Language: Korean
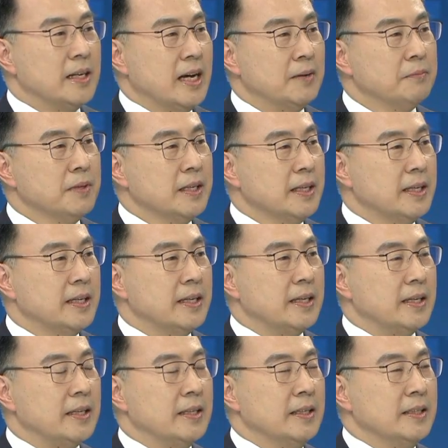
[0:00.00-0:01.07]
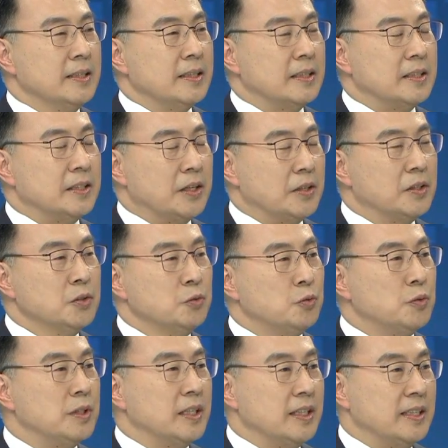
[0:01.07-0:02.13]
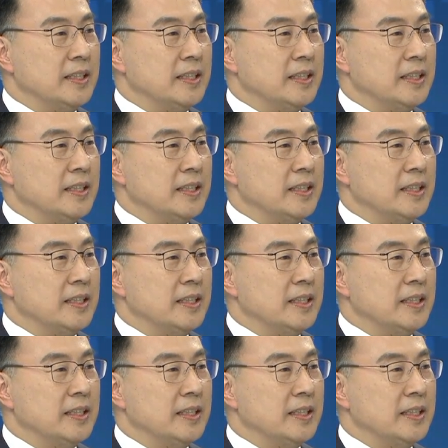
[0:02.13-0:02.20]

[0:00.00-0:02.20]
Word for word: 함께 어, 여러 주제에